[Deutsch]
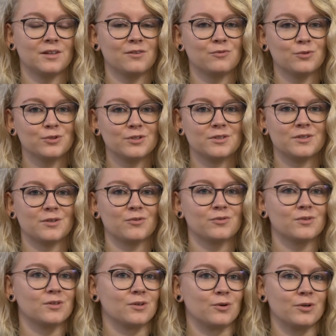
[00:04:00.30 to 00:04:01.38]
dann wünsche ich
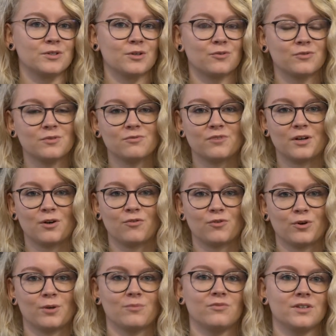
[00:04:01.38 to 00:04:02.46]
euch auf jeden Fall auf
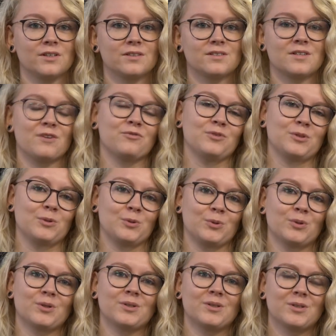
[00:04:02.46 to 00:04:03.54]
eurem Weg sehr viel
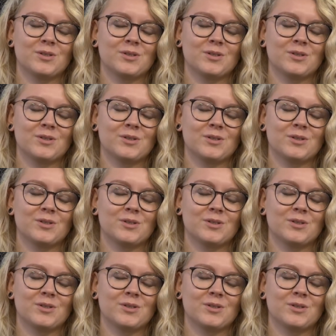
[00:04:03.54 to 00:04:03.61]
Glück.